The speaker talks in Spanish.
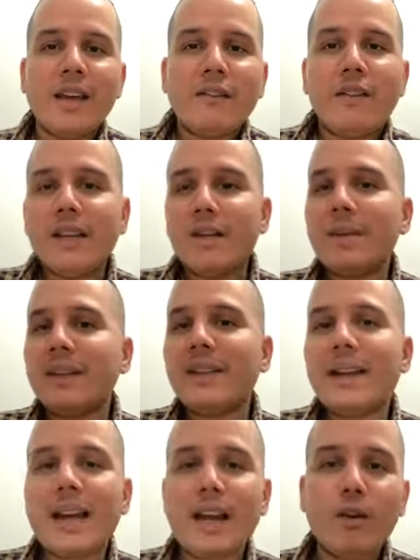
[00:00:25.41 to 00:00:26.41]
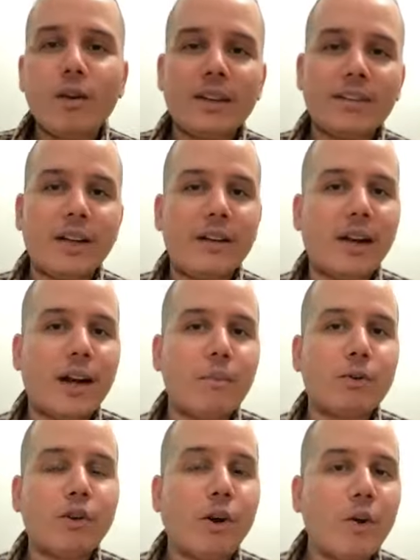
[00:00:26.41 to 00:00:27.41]
finalmente qué es lo que
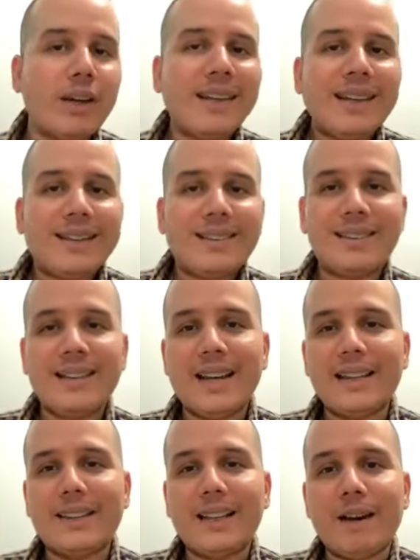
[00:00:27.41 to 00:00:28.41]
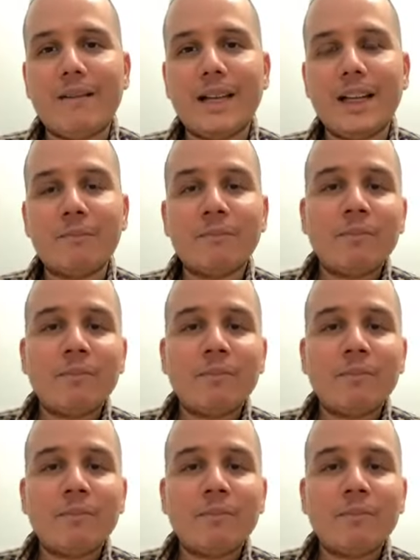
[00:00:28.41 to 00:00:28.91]
celebramos hoy 7 de abril.